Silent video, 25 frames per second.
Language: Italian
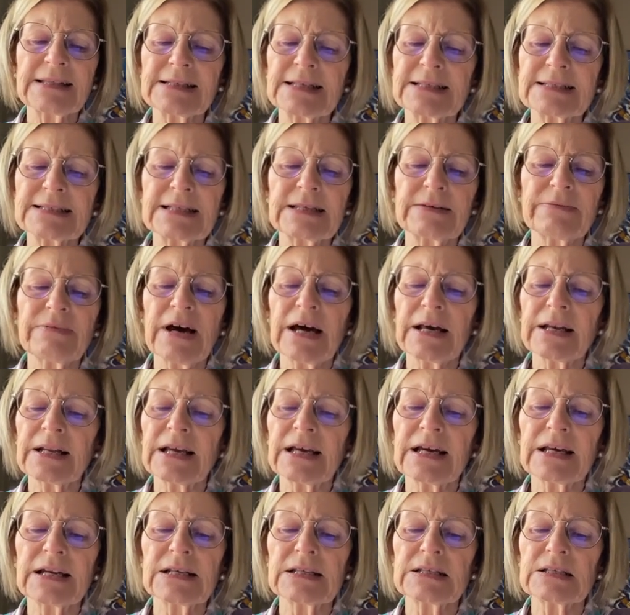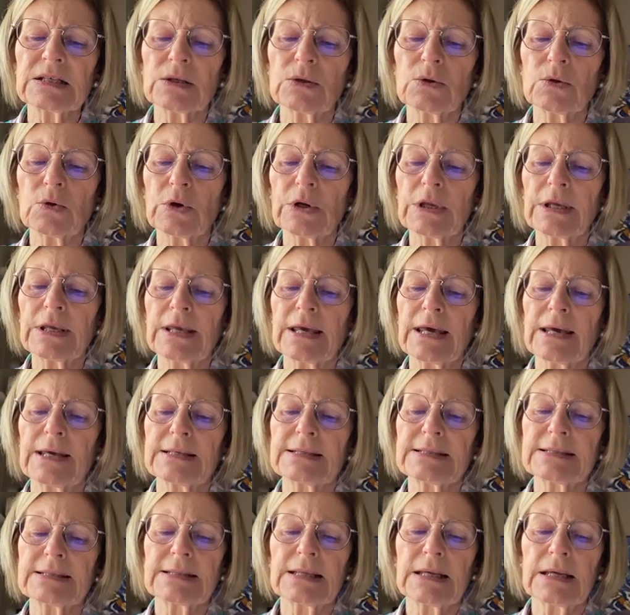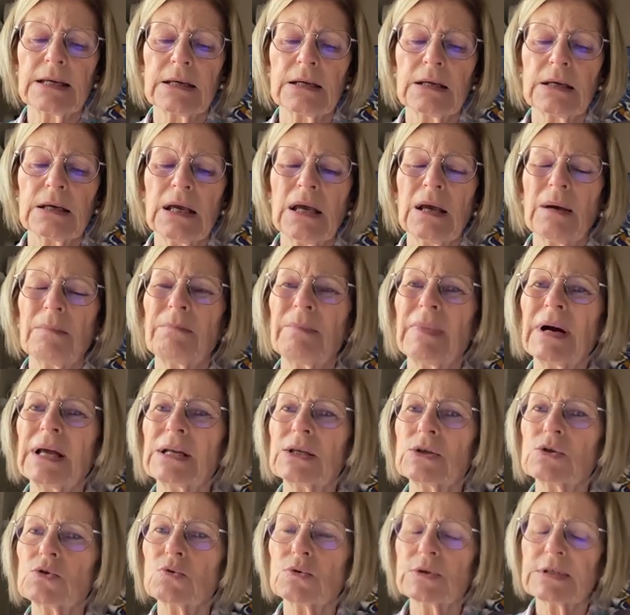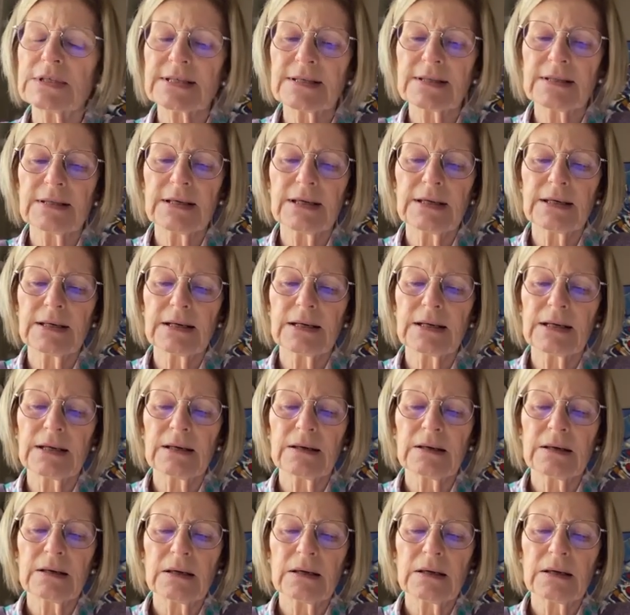a schivare carezze non richieste, mani sul sedere,